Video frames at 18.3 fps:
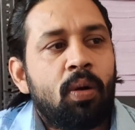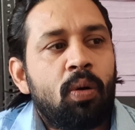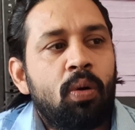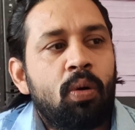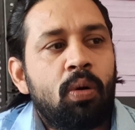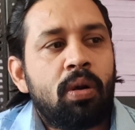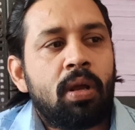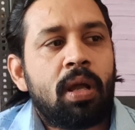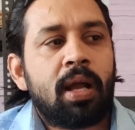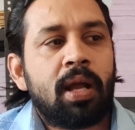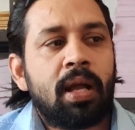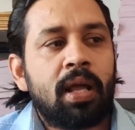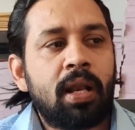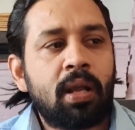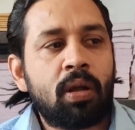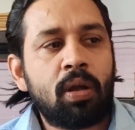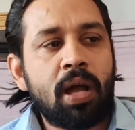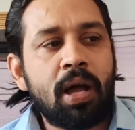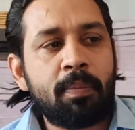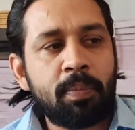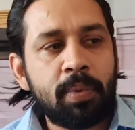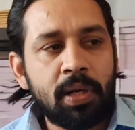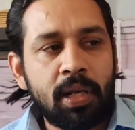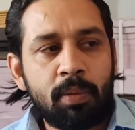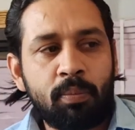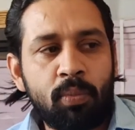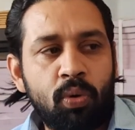और अगर
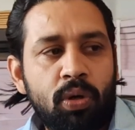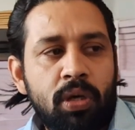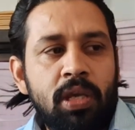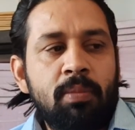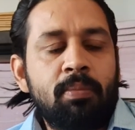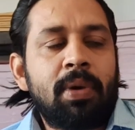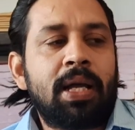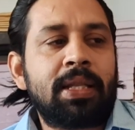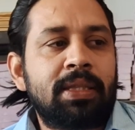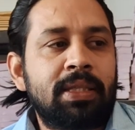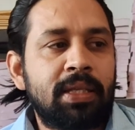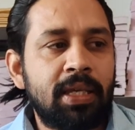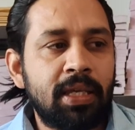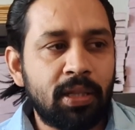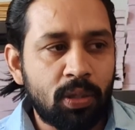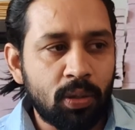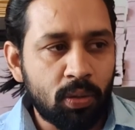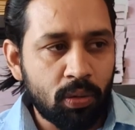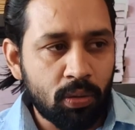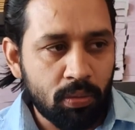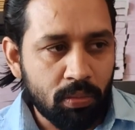आपने बुक की बात की तो